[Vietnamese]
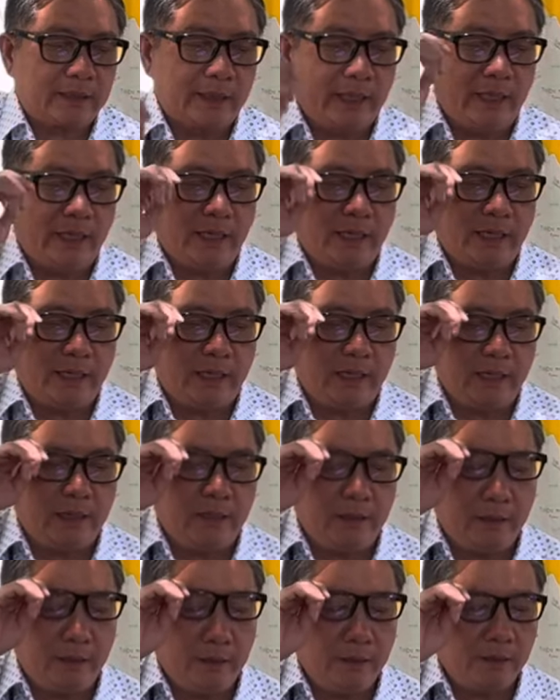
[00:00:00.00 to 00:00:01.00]
kể lễ
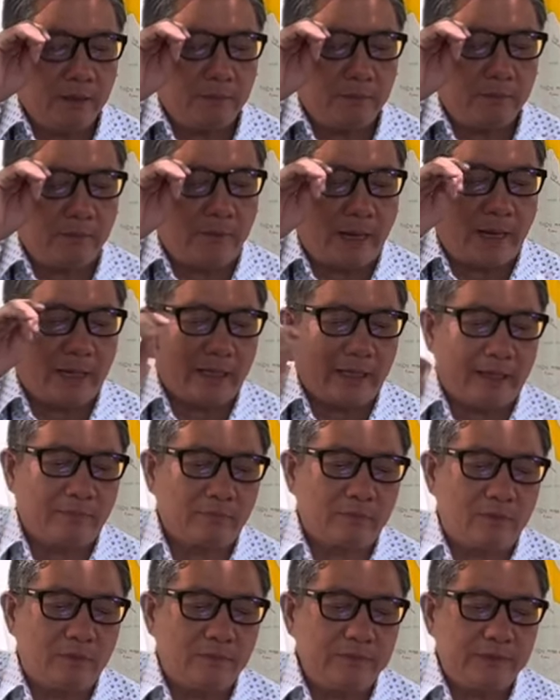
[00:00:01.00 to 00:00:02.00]
ba năm
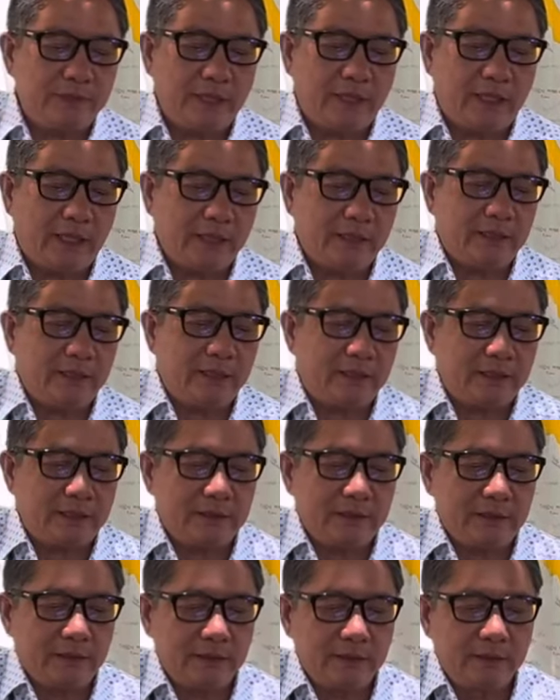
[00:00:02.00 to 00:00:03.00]
cũng chưa hết
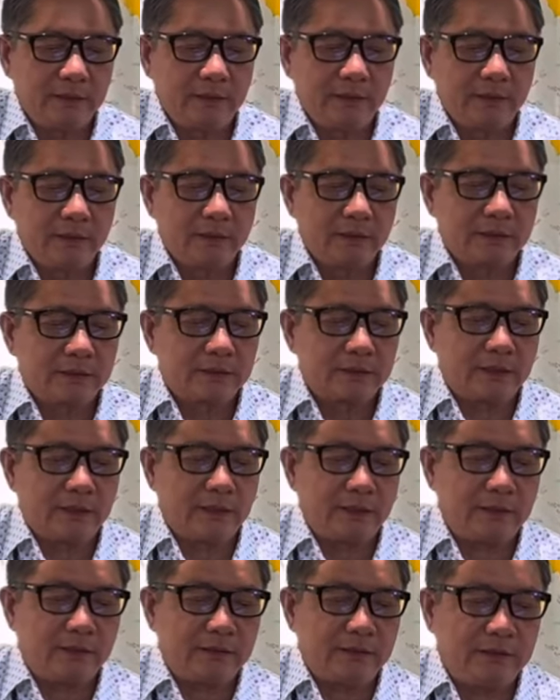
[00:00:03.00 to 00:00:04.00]
những
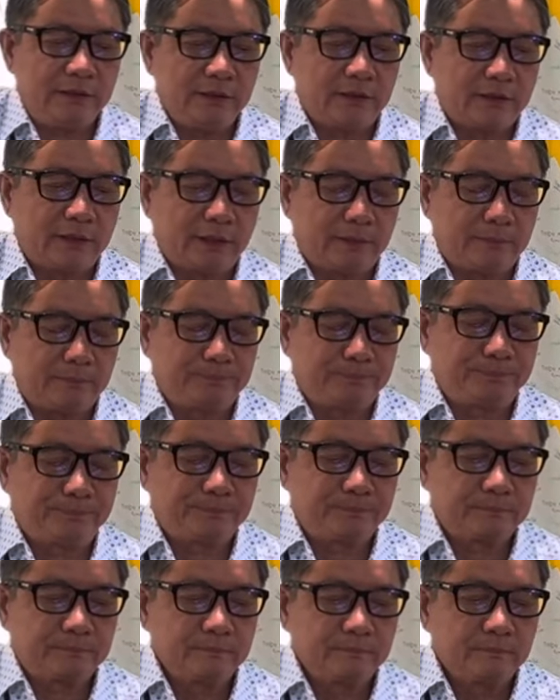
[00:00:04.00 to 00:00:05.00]
sự chưa từng.
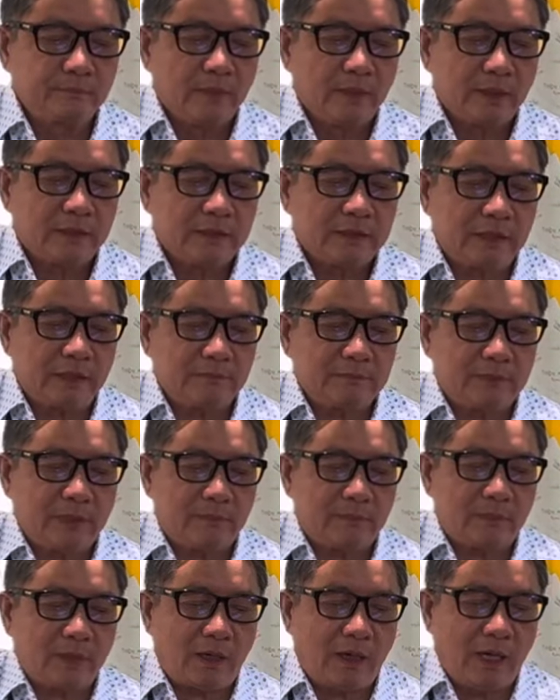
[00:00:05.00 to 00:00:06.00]
Song
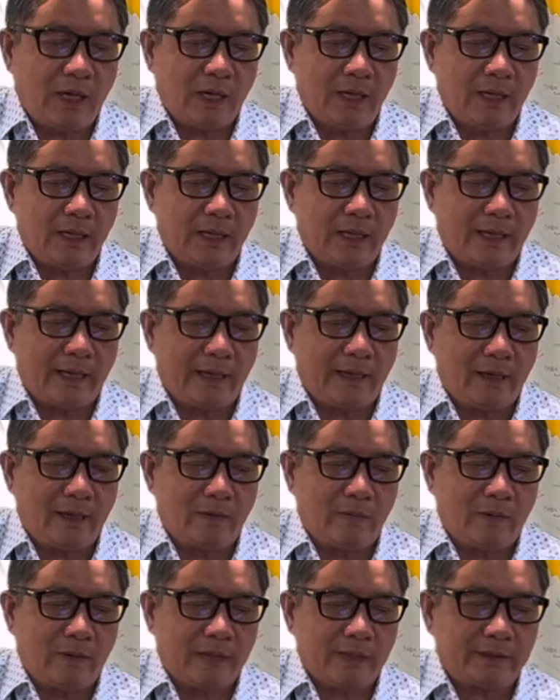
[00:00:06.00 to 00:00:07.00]
song đó là
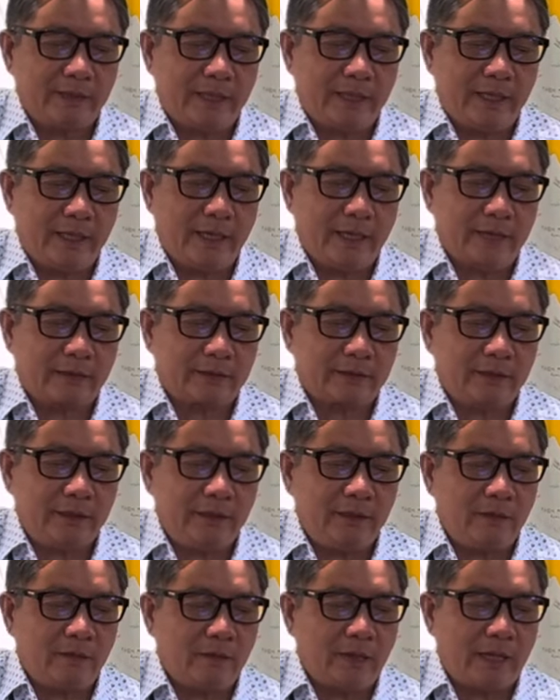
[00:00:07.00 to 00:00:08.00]
ngoại tệ hàng
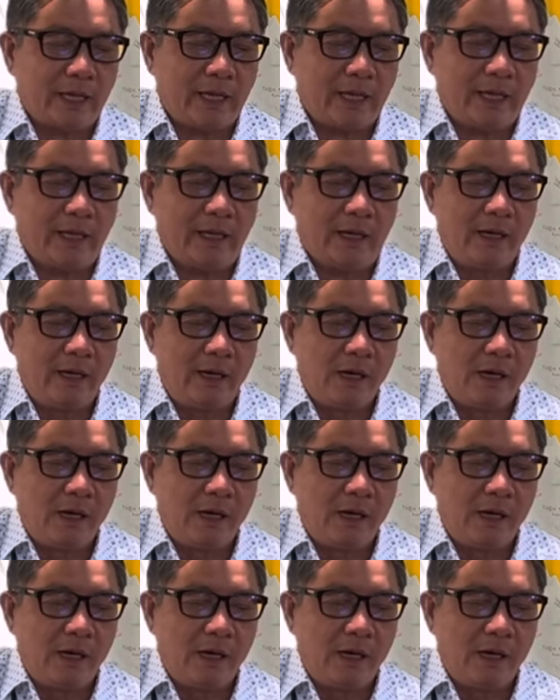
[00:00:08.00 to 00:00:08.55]
tỷ đô la